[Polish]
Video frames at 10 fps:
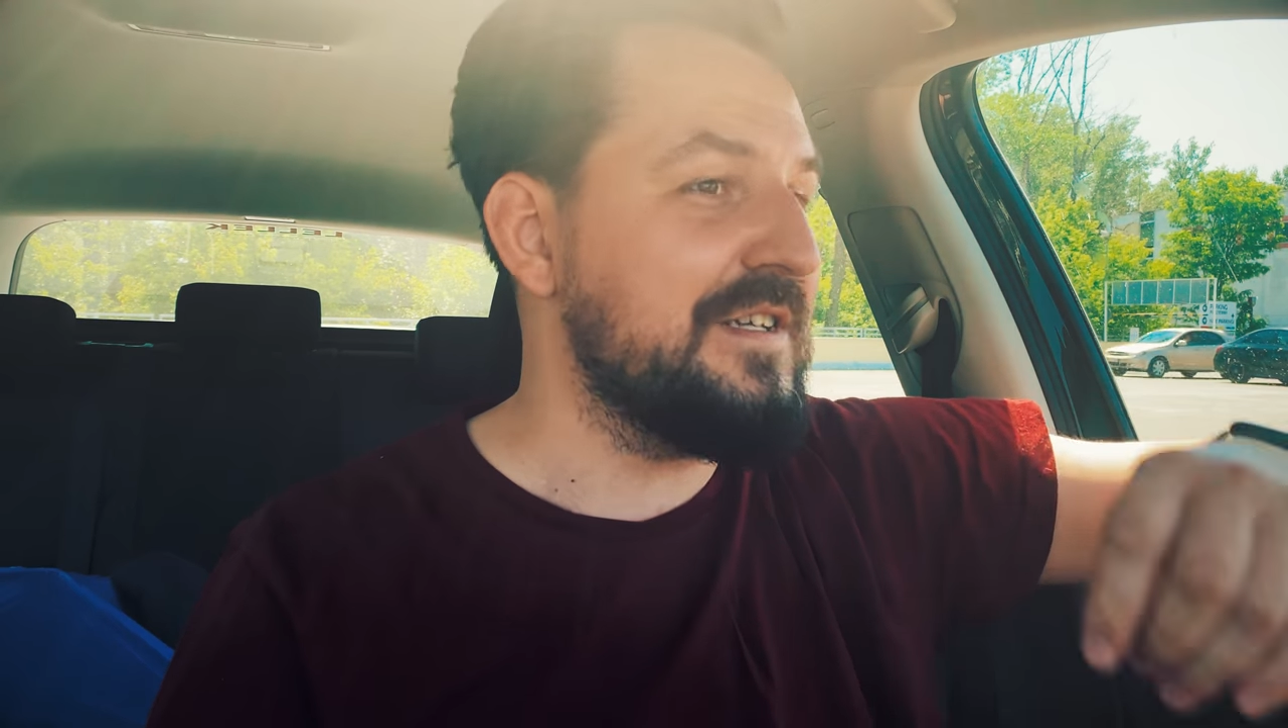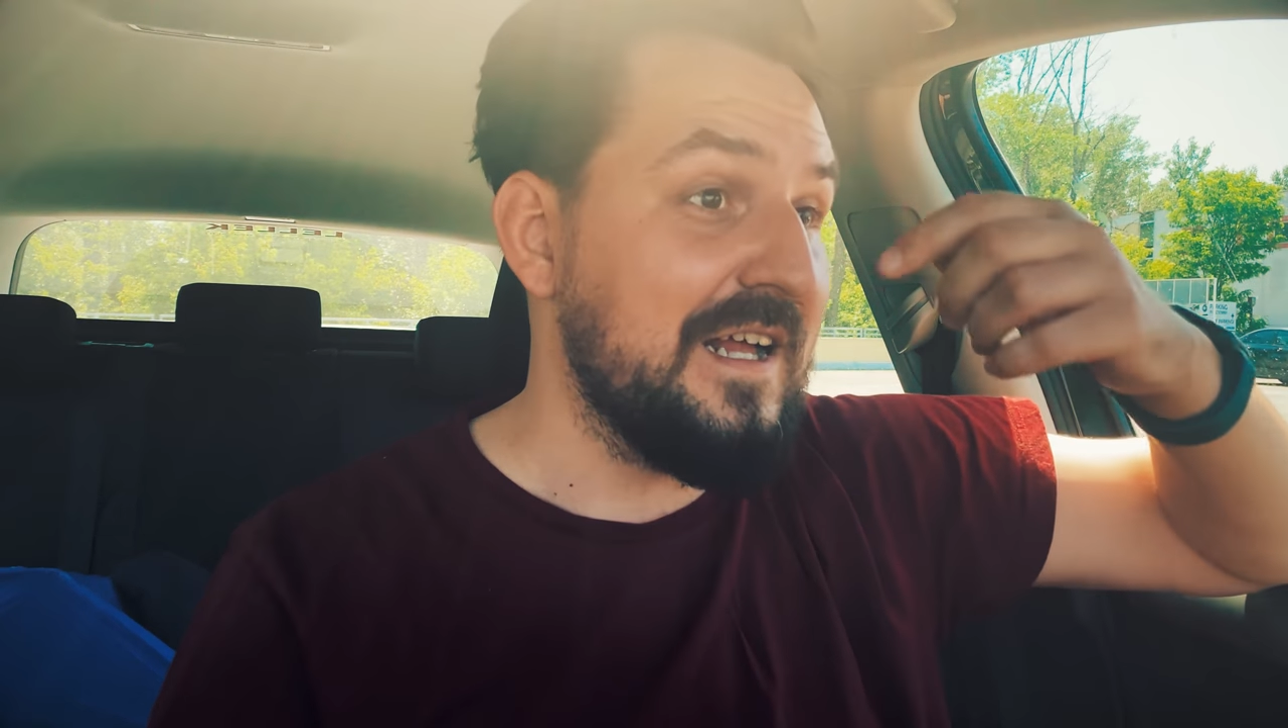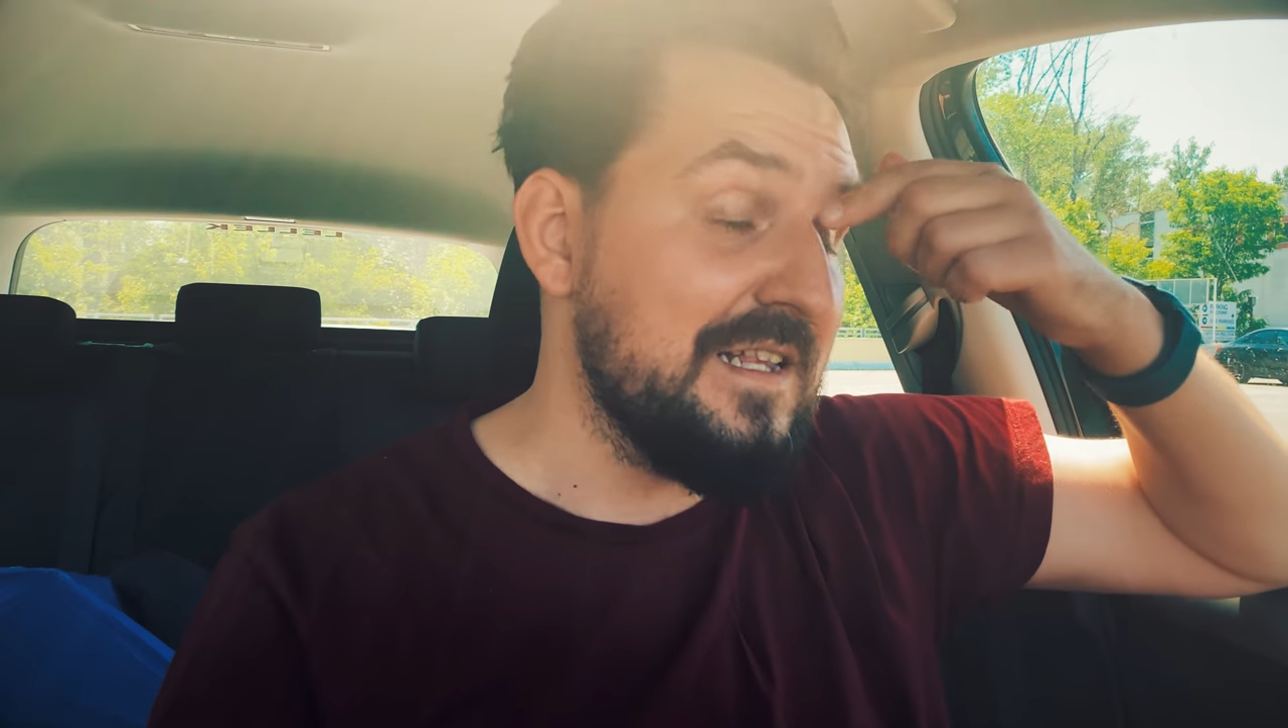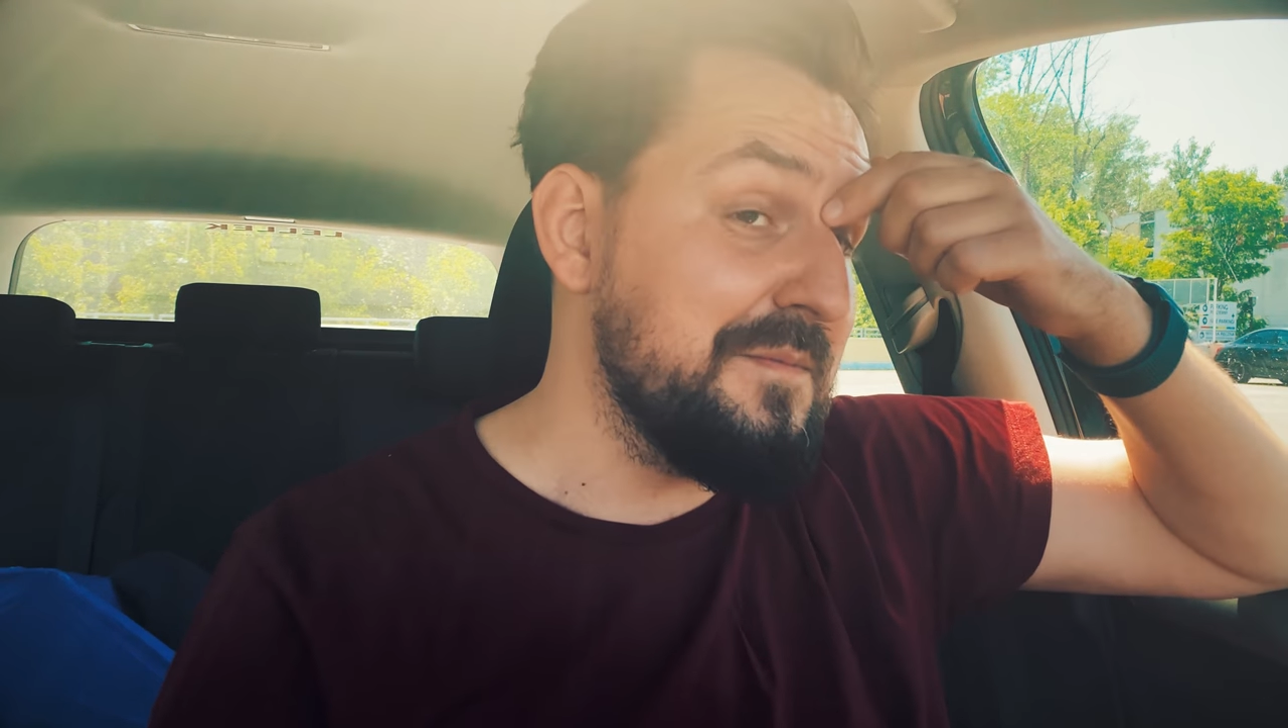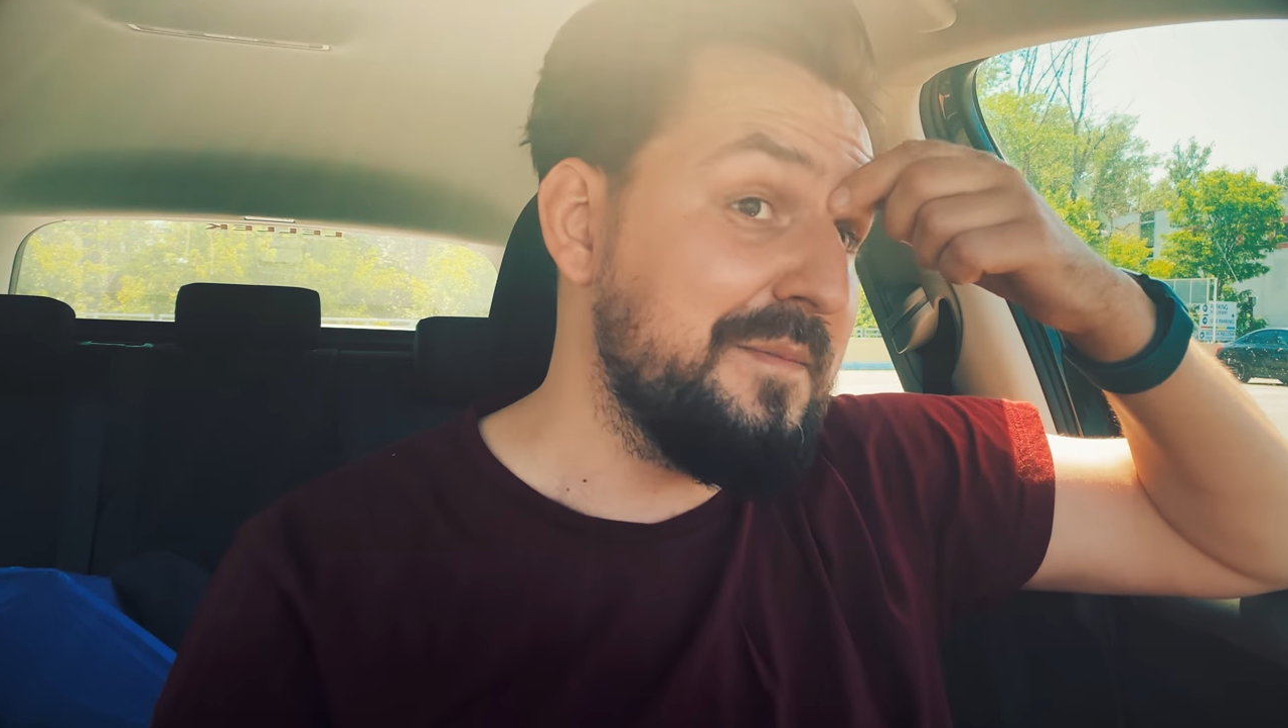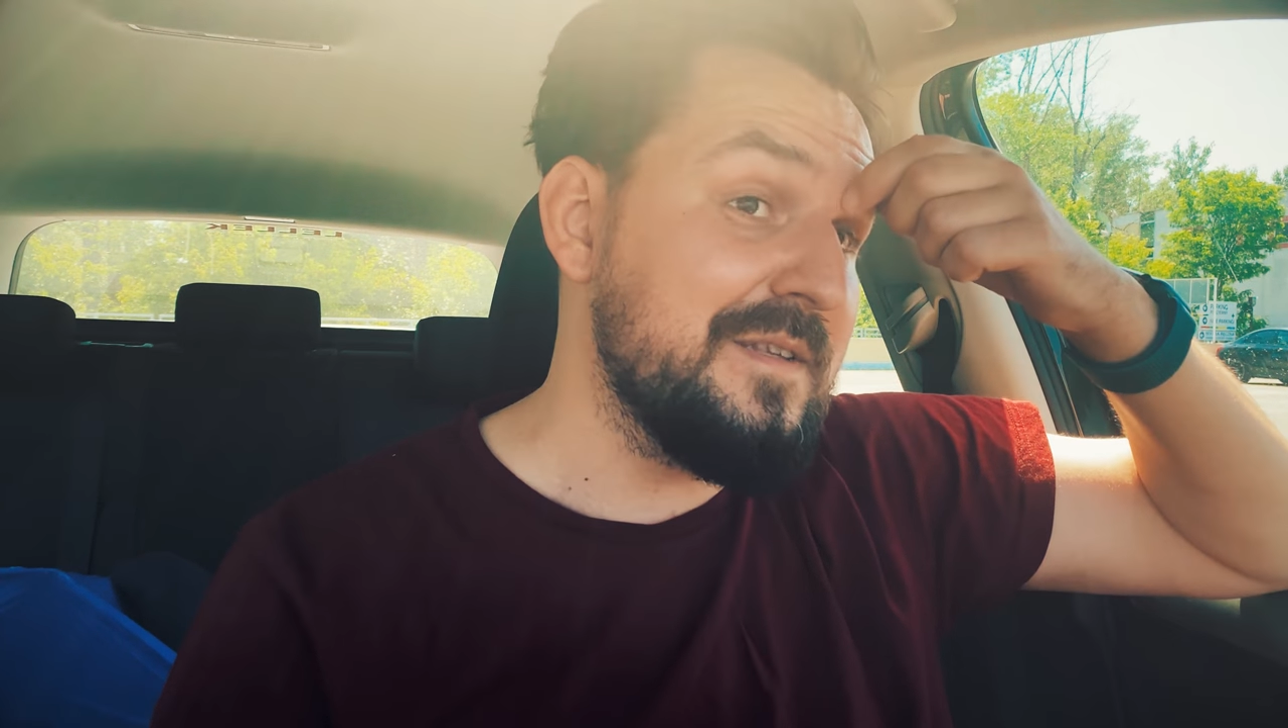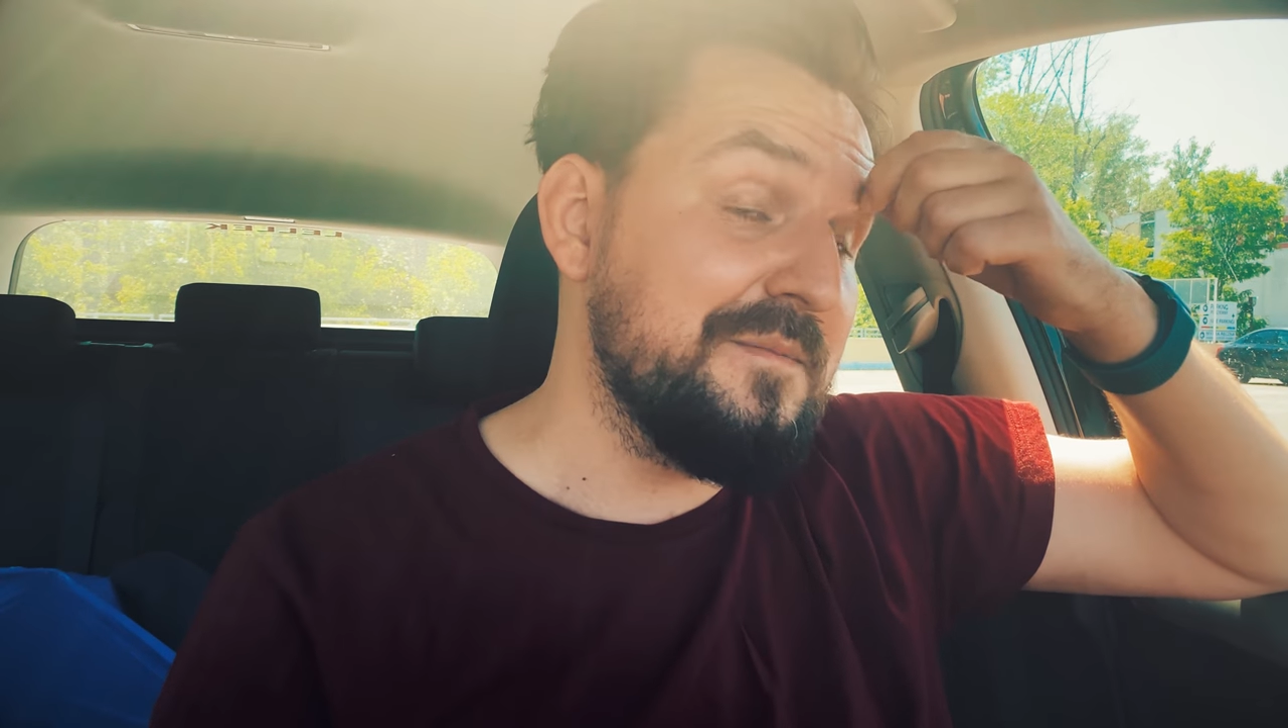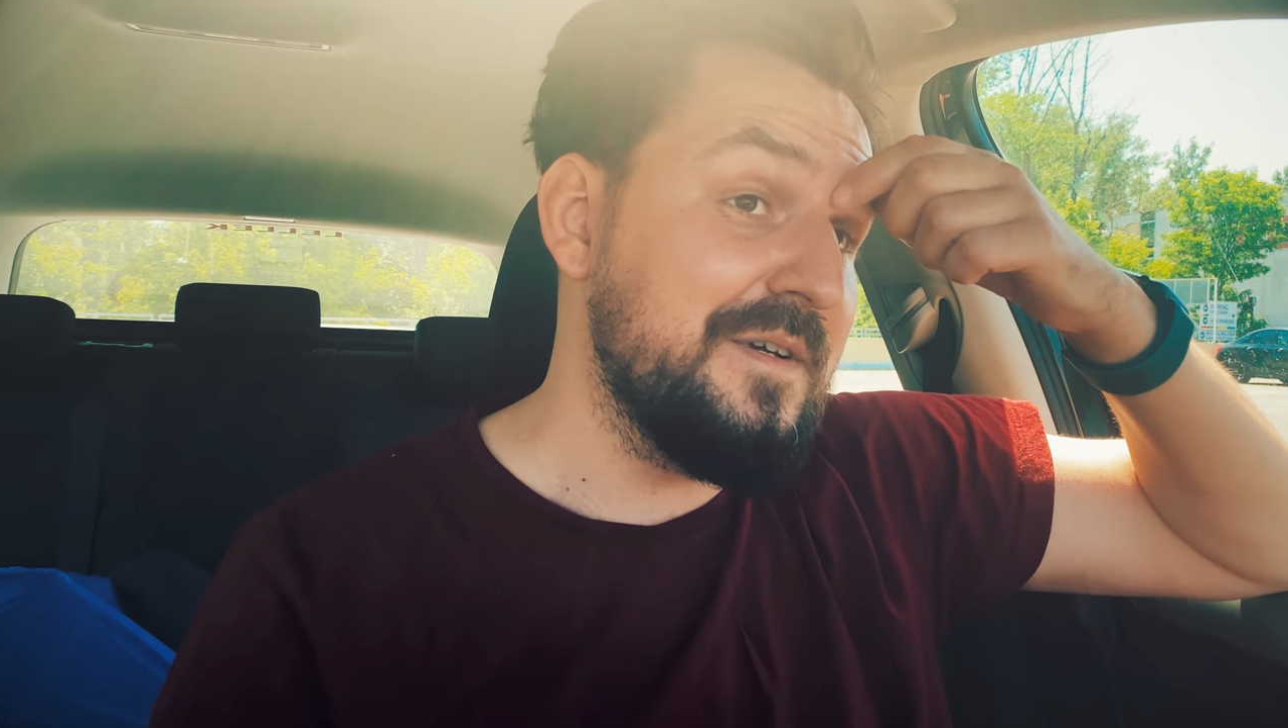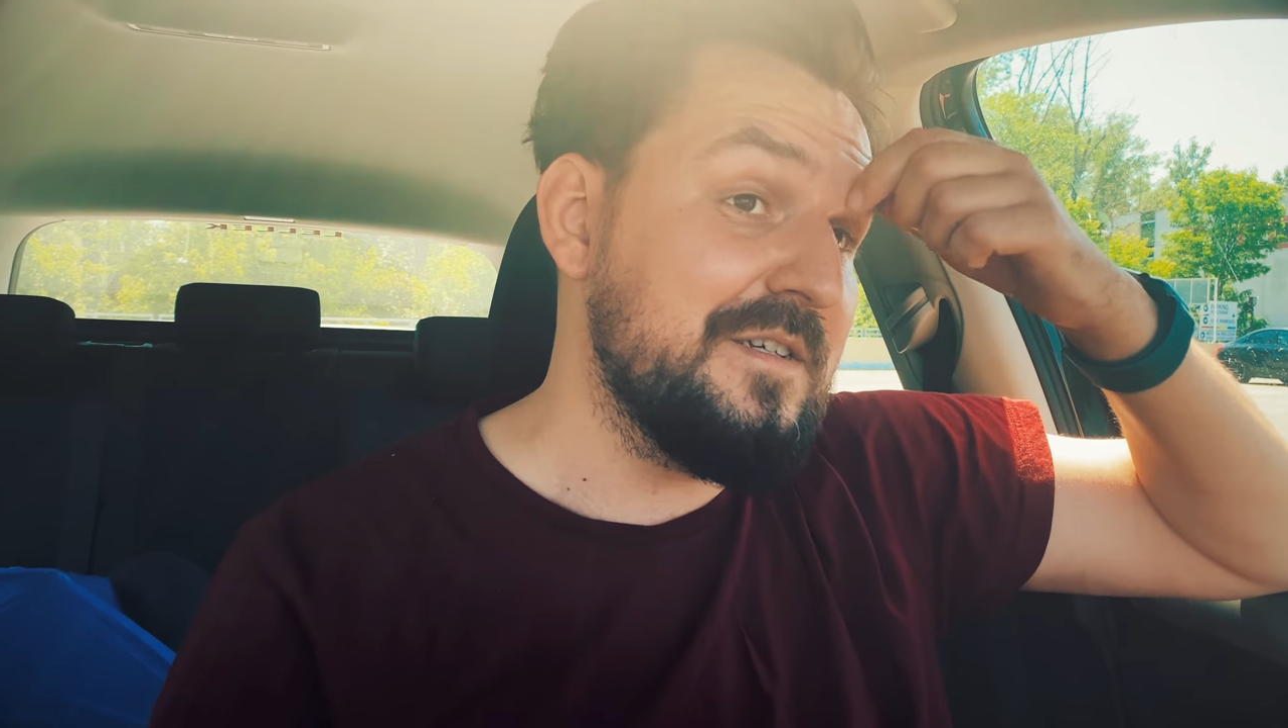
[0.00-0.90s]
że idealnym momentem